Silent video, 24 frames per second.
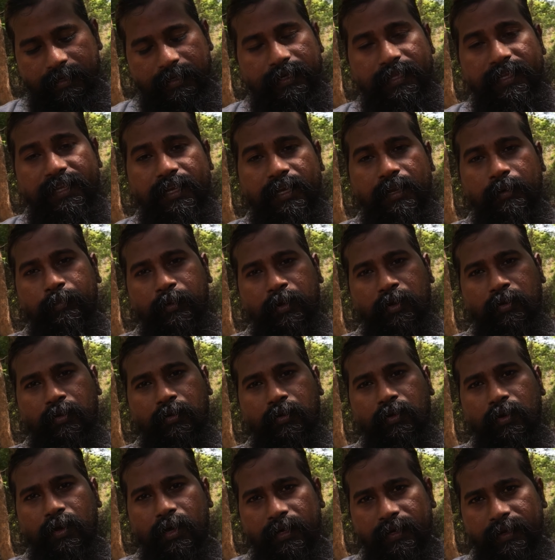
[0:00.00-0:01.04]
டீயில்
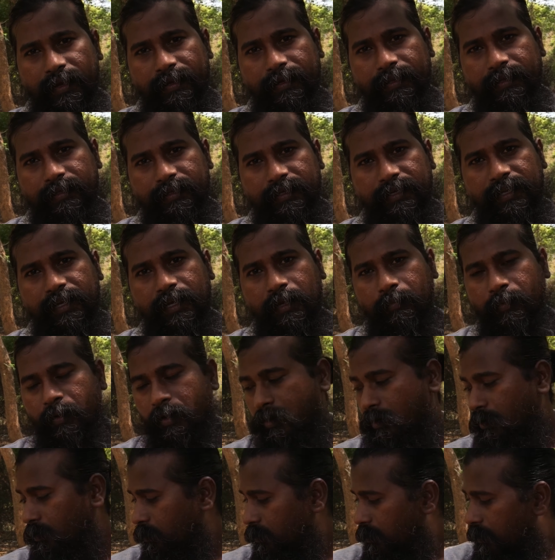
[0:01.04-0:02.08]
பண்ணுறோம் ஆர்கானிக் டீயில்
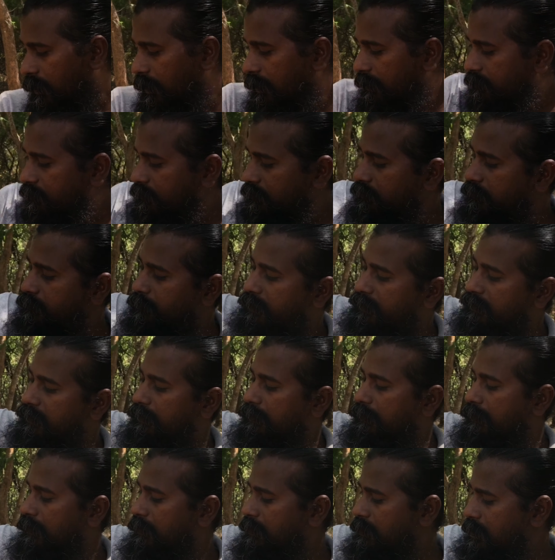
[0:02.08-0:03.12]
பண்ணுறோம் அடுத்தது
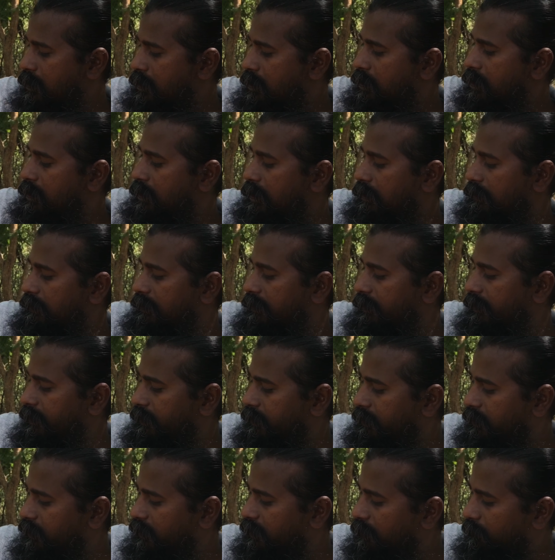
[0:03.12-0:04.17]
பார்த்திங்கன்னா
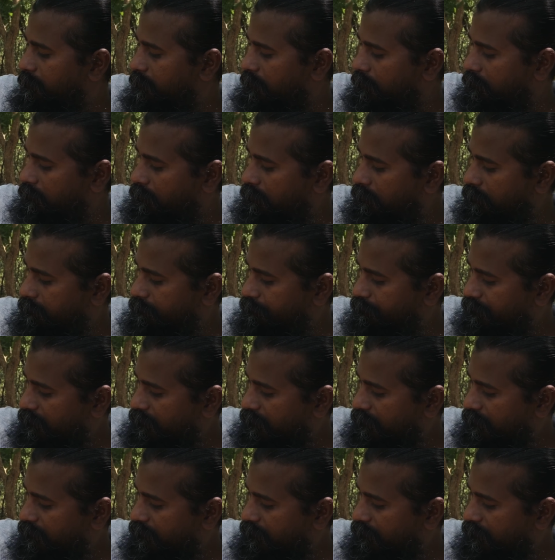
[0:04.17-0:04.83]
க்ரீன் டீயில் பண்ணுறோம்